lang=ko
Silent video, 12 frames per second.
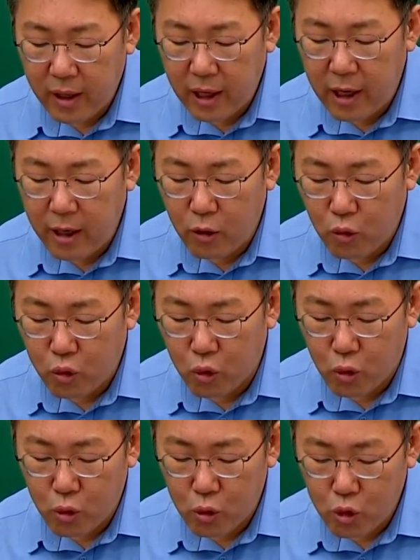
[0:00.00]

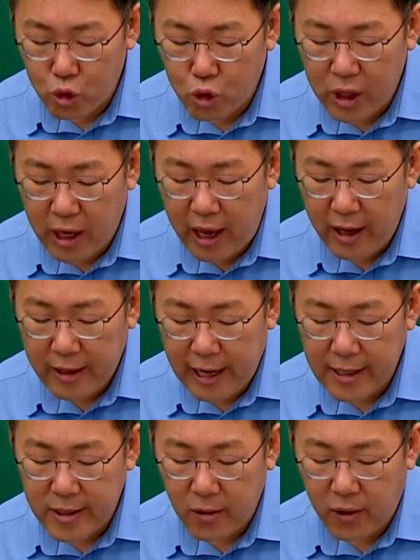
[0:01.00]
일국주의의
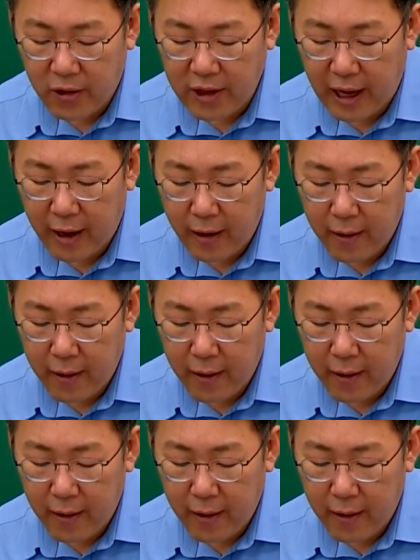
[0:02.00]
달성이었다.